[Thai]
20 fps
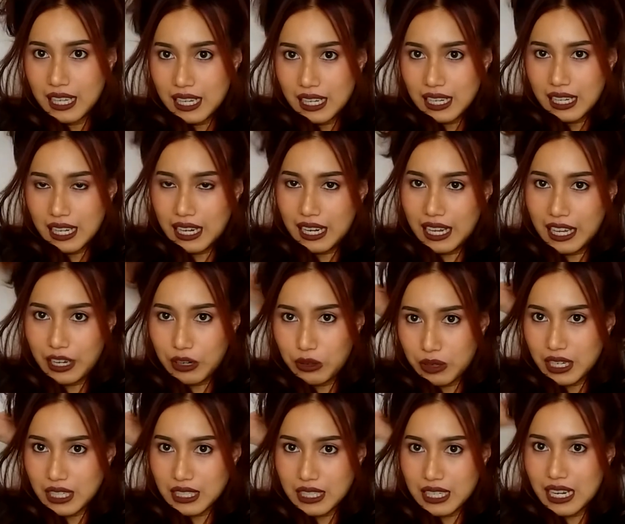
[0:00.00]
หลายๆคน
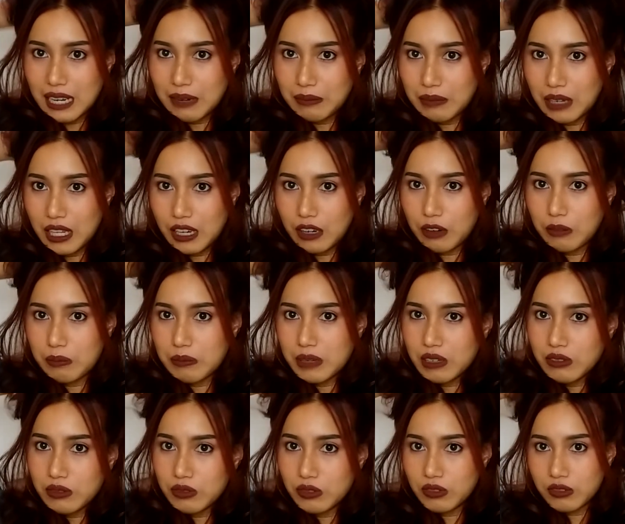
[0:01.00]
อาจจะทำแล้วไม่
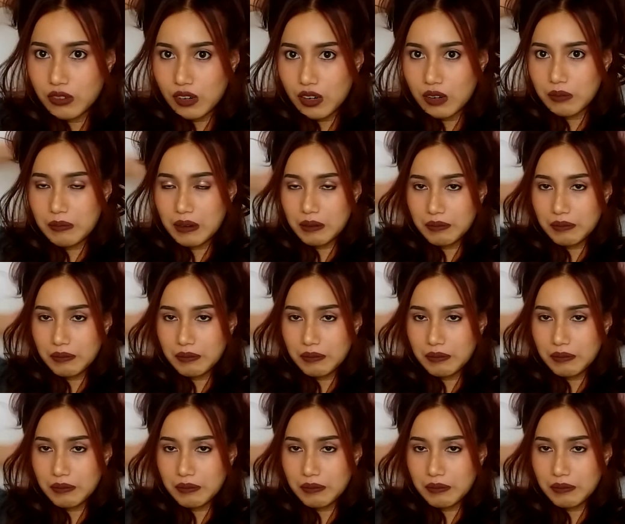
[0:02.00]
ฟูฟ่องแบบ